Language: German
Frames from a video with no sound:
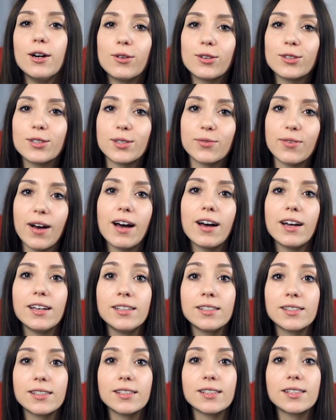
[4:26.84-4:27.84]
Und
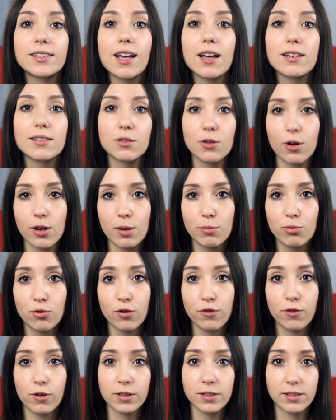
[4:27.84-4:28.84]
zwar ist es das neue
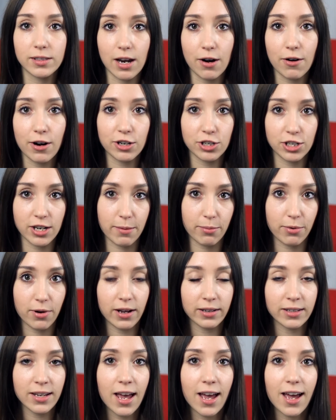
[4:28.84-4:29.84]
Buch von Sarah Shepard.
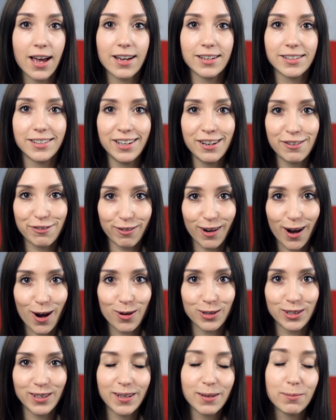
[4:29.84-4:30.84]
Shepard. Die
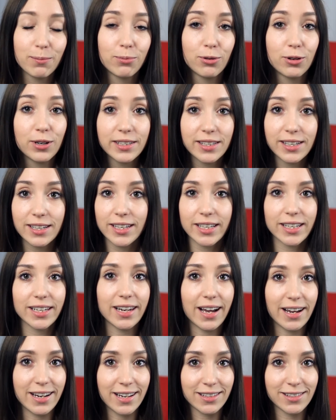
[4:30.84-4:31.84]
Frau, die Pretty
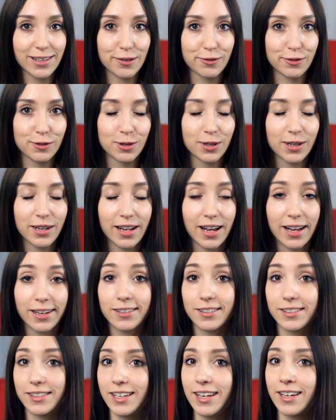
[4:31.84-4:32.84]
Little Liars erfunden
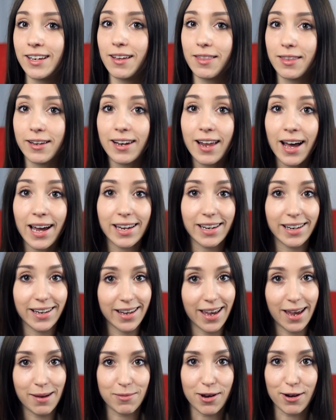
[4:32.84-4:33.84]
hat, die The
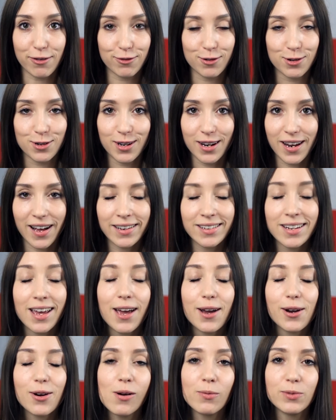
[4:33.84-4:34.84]
Lying Game erfunden hat,
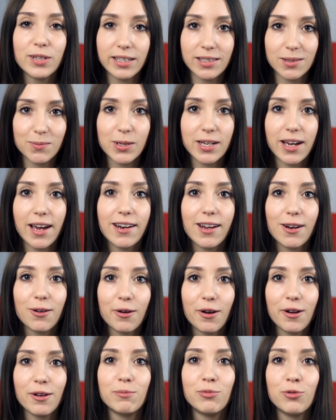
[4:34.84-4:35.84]
kommt jetzt mit einer
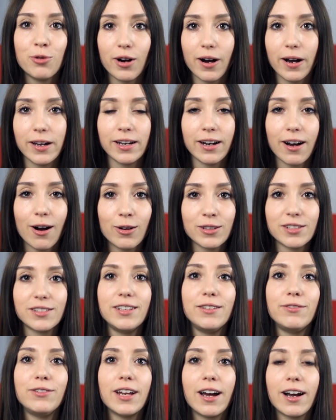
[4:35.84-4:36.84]
neuen Buchreihe raus,
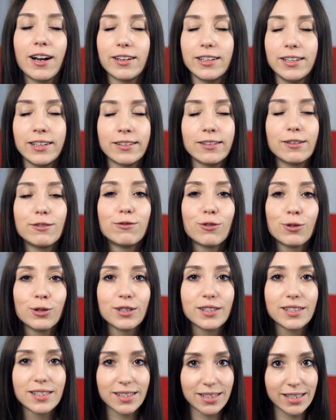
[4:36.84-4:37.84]
die wieder ihren
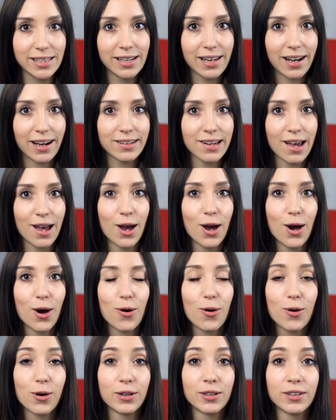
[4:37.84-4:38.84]
gewohnten Stil hat
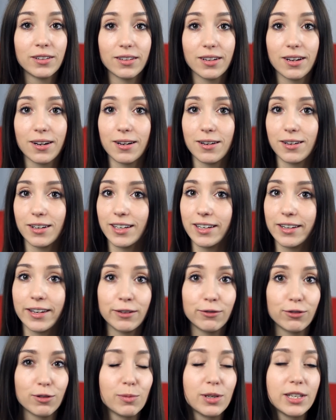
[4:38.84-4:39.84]
und äh,
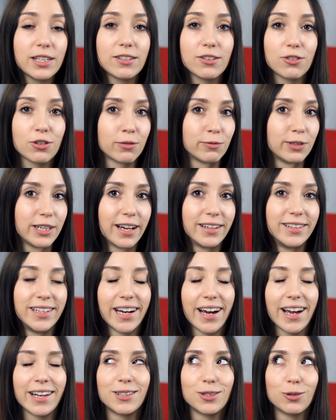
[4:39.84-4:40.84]
klingt für mich schon wieder
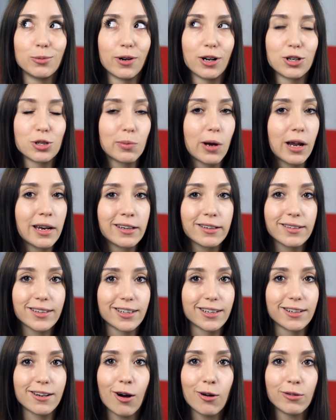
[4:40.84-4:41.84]
direkt super spannend.
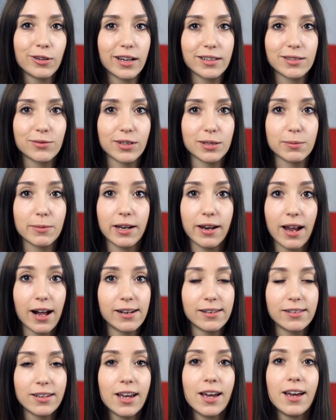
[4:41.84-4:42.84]
Genau das, was man
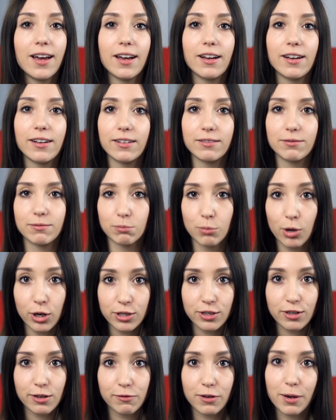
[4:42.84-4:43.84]
halt
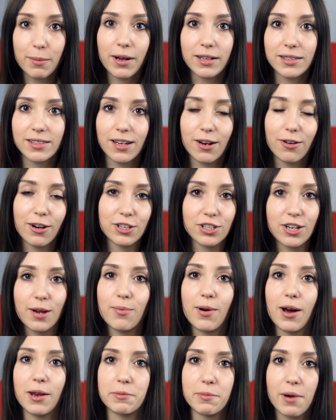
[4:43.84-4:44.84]
möchte, wenn man Sarah
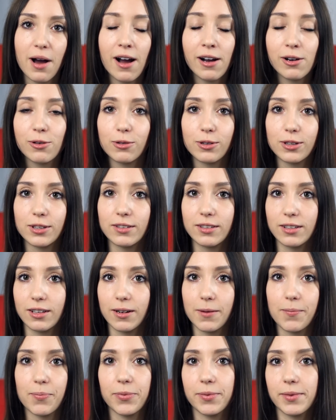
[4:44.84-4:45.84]
Shepard mag und
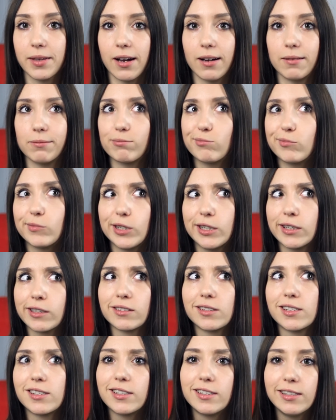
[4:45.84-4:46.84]
ähm, ja,
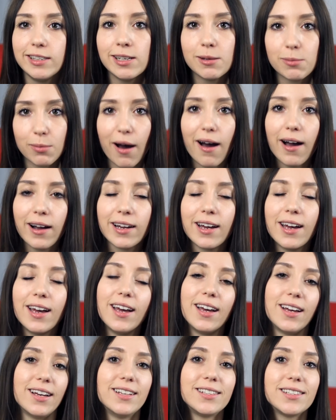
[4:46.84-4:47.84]
ihren Stil mag.
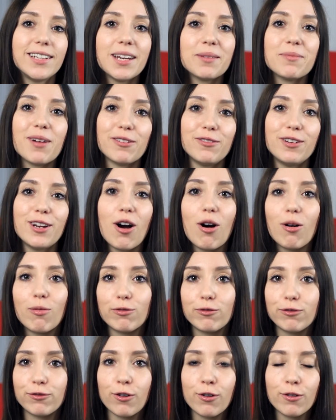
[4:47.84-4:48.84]
Es geht mal wieder
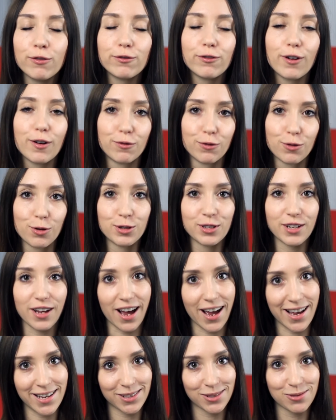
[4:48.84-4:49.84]
um fünf
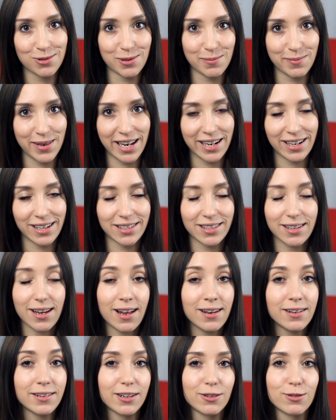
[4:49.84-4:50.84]
verwöhnte Highschool-Mädels,
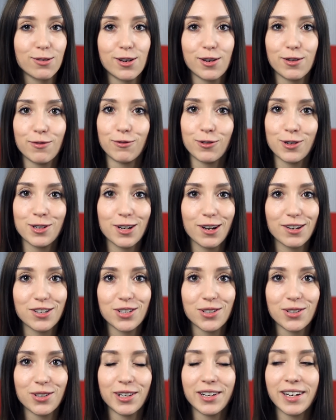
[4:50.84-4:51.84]
alle natürlich
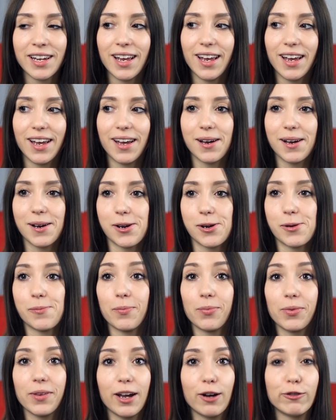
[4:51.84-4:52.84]
wunderschön
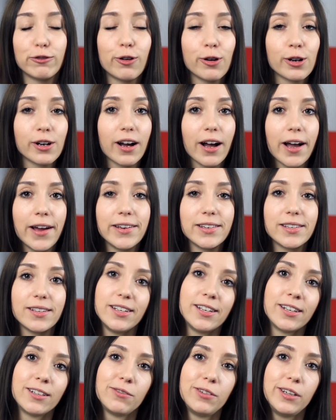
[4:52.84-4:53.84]
ähm, erfolgreich,
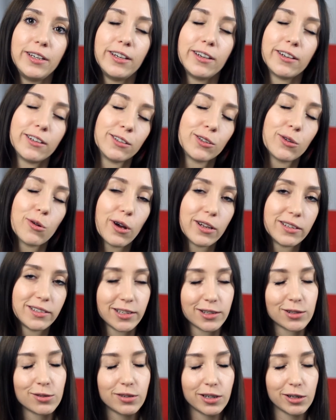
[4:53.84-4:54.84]
irgendwie gehören
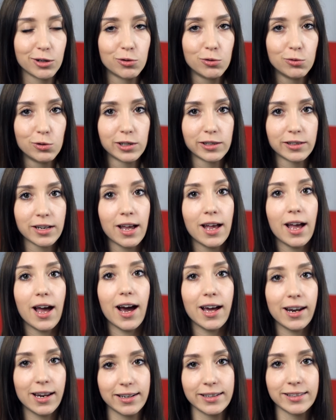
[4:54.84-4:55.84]
sie zu den Coolen.
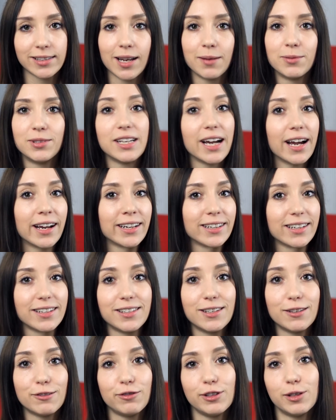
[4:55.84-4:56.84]
Allerdings haben sie
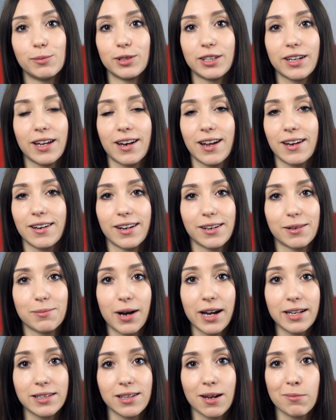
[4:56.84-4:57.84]
eigentlich nicht viel miteinander
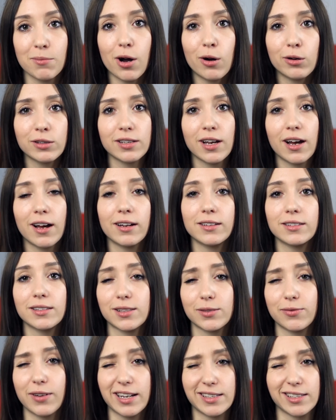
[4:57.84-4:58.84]
gemeinsam, außer
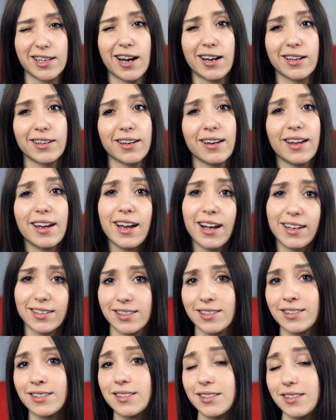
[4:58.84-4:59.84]
zwei Sachen.
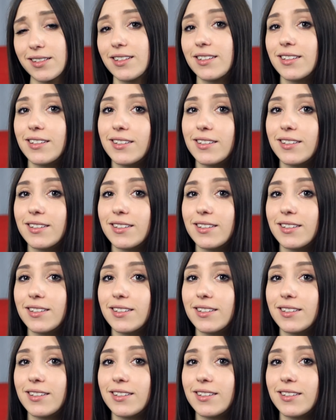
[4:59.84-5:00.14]
Erstens,